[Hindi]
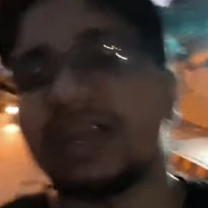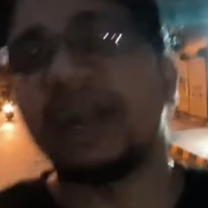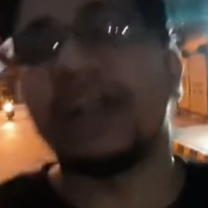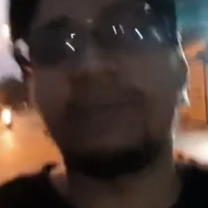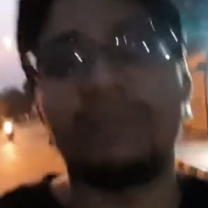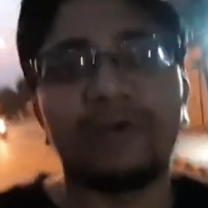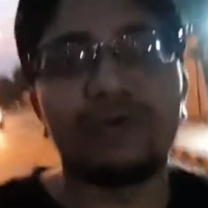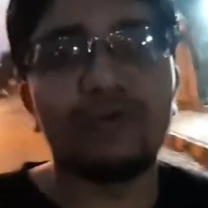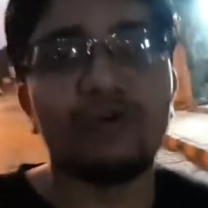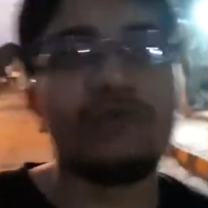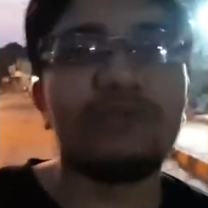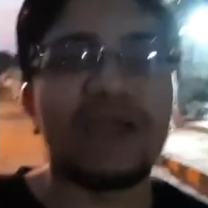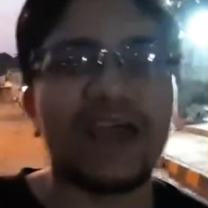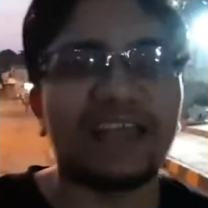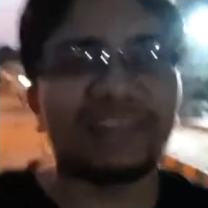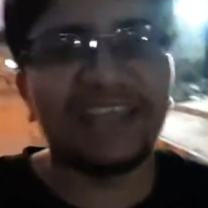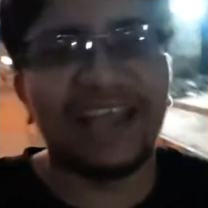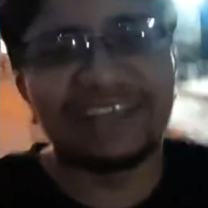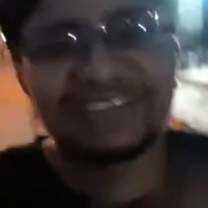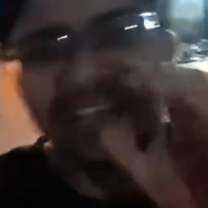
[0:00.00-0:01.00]
सड़क पे घूम
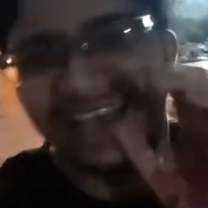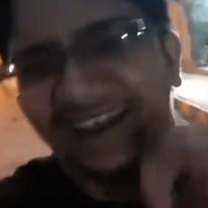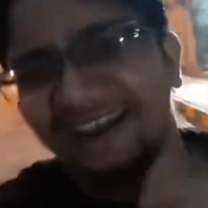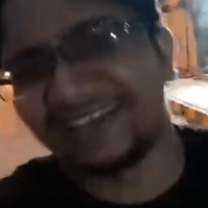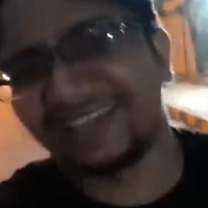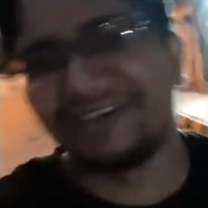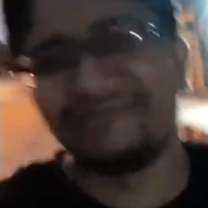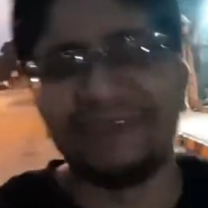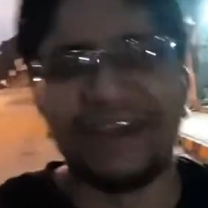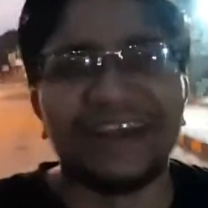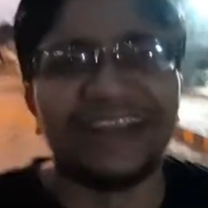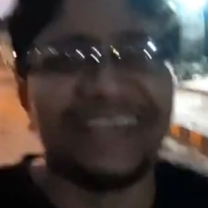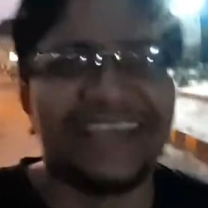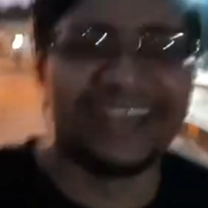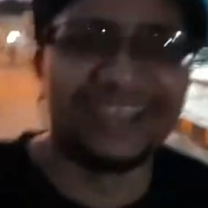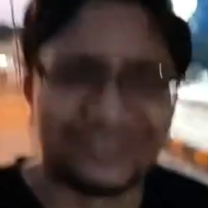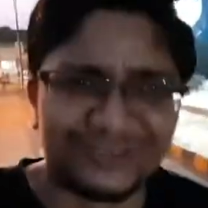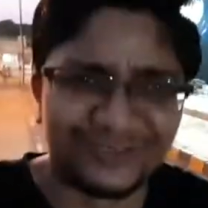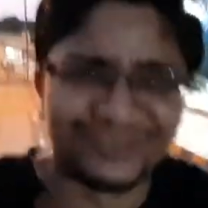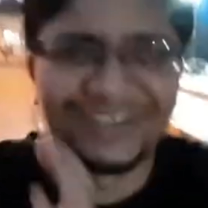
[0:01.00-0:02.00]
रहा था अचानक से मन
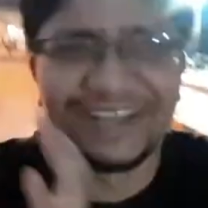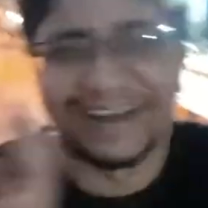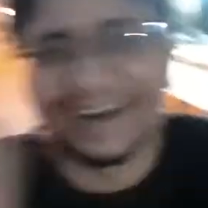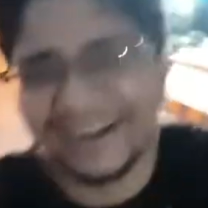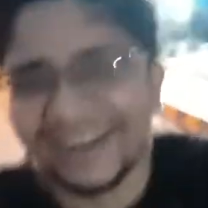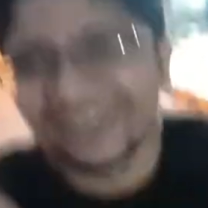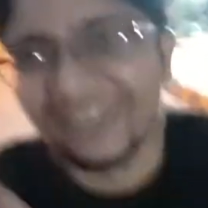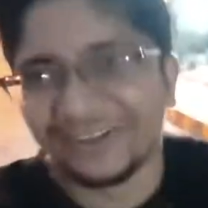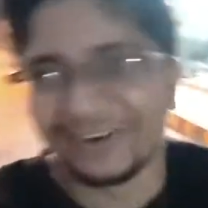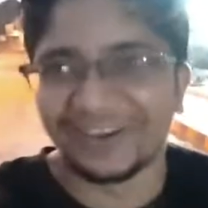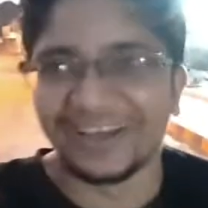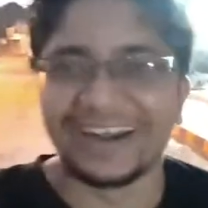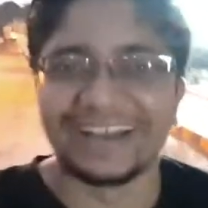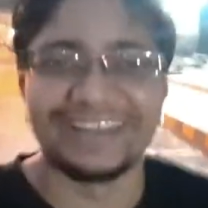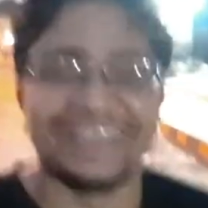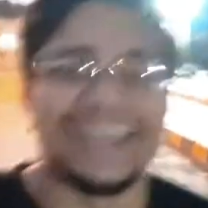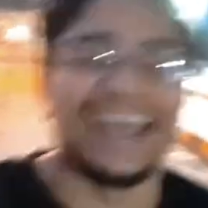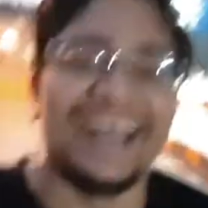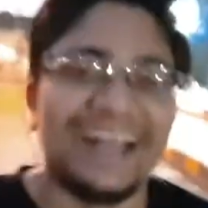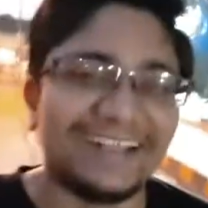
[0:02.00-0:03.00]
किया शूट करने का तो कर
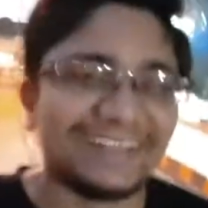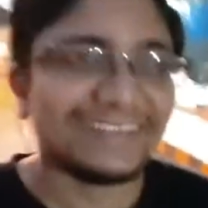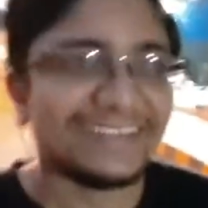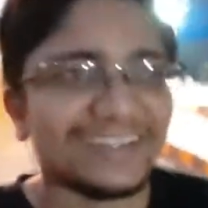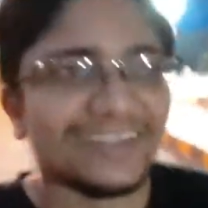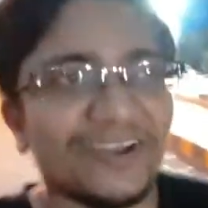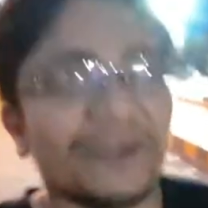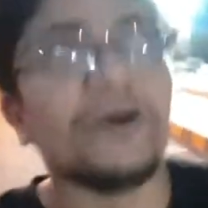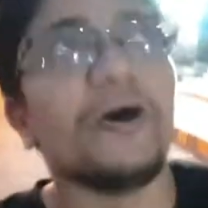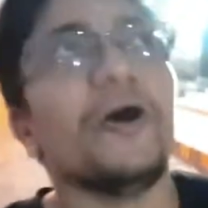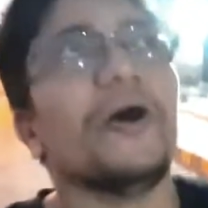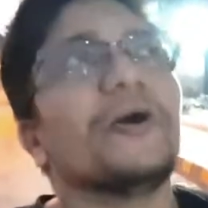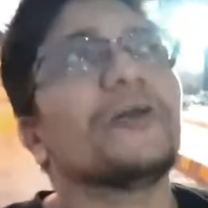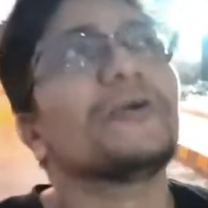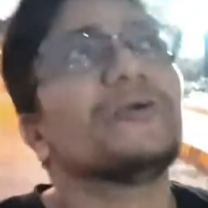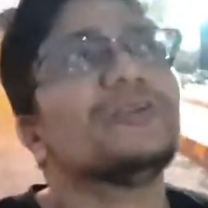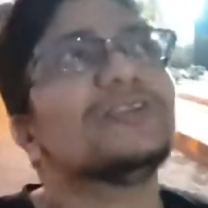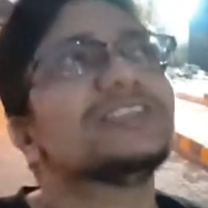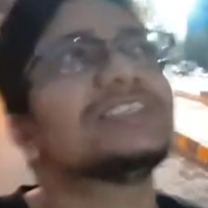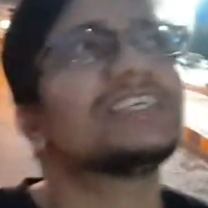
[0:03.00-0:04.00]
दिया
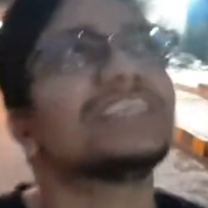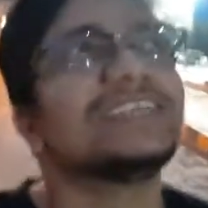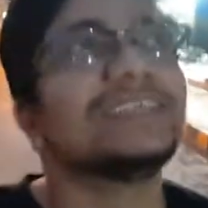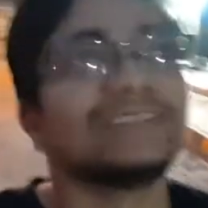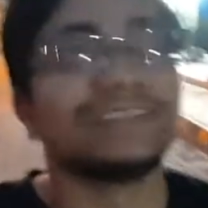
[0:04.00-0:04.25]
और कुछ